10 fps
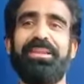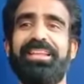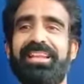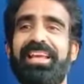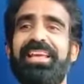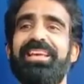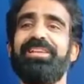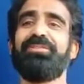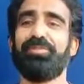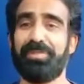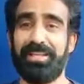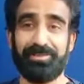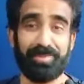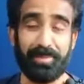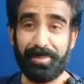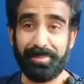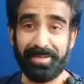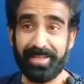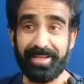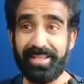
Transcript: ले रहा है तो वो गलत फहमी में ना